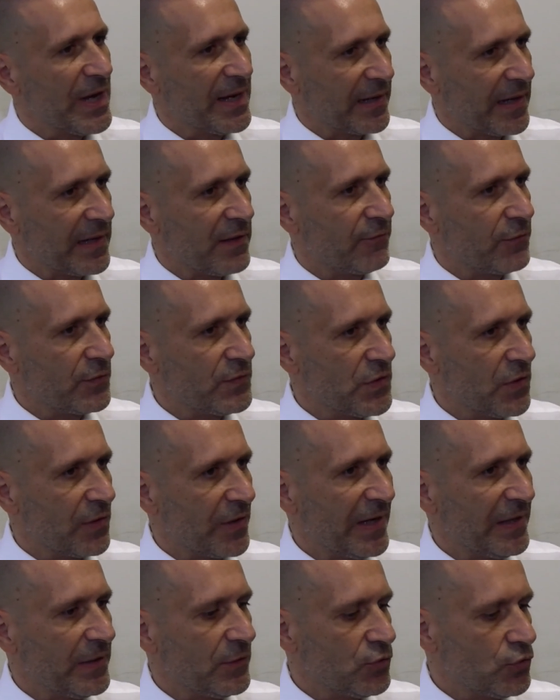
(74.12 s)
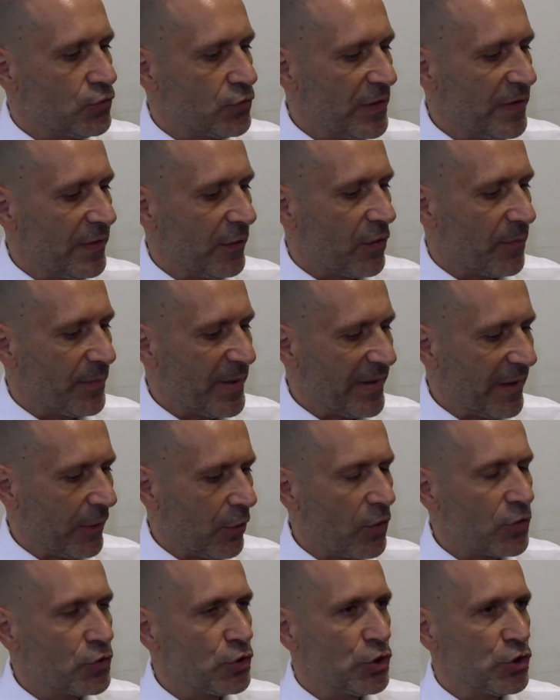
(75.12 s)
anche dei funzionari
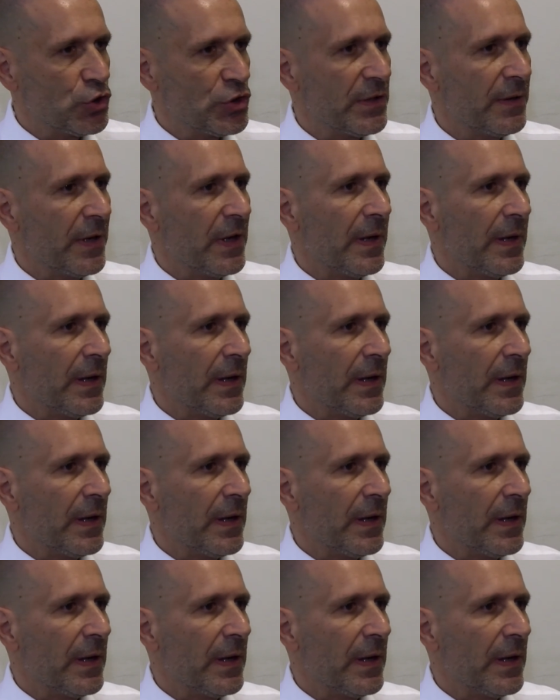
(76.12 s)
giuridico-pedagogici